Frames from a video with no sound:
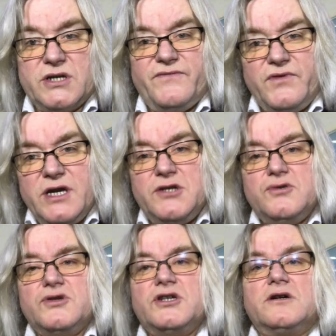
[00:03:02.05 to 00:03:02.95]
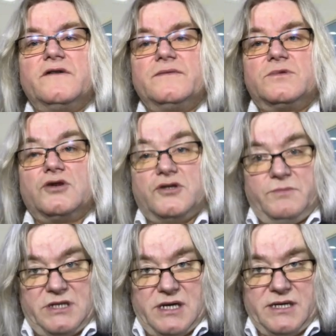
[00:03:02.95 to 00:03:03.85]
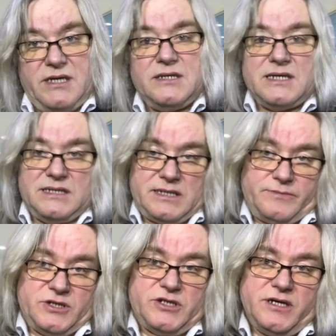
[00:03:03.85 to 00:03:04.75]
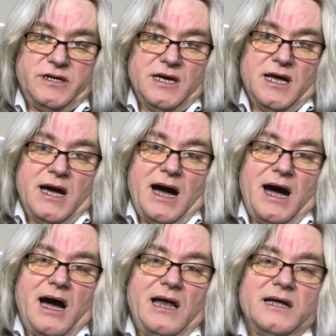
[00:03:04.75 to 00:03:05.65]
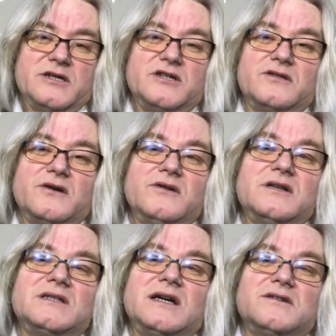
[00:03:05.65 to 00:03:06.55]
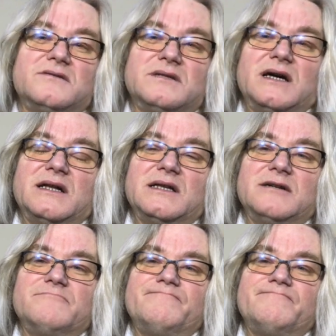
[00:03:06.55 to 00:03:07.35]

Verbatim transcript: W ujęciu księgowym coś mi daje, zgadzamy się, ale czy to jest zarządzanie?